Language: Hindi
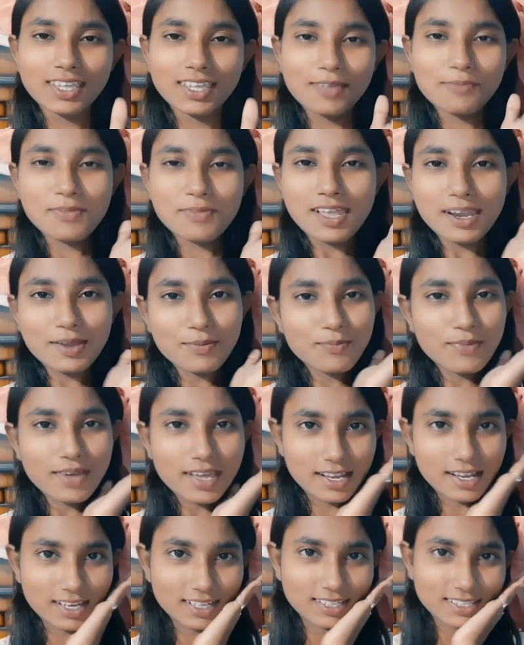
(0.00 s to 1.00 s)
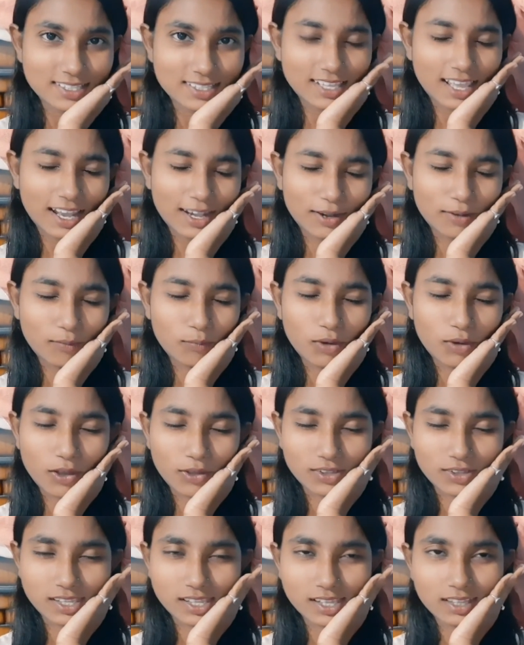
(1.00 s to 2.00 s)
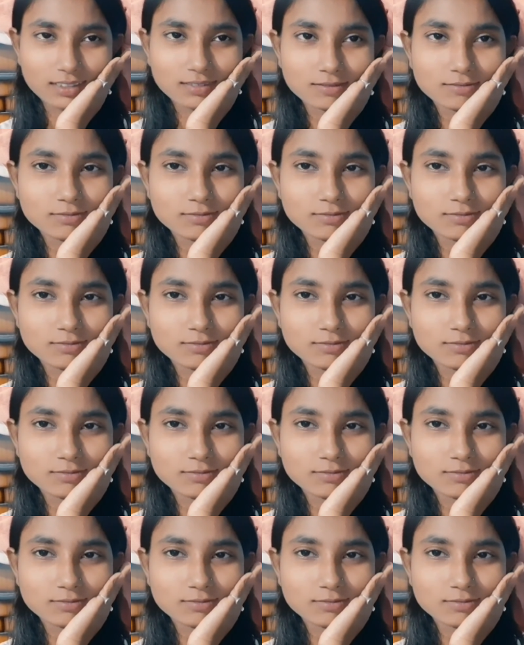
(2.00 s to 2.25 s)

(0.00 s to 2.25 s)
कि मेरा पहला डिज़ाइनर ब्लाउज़ है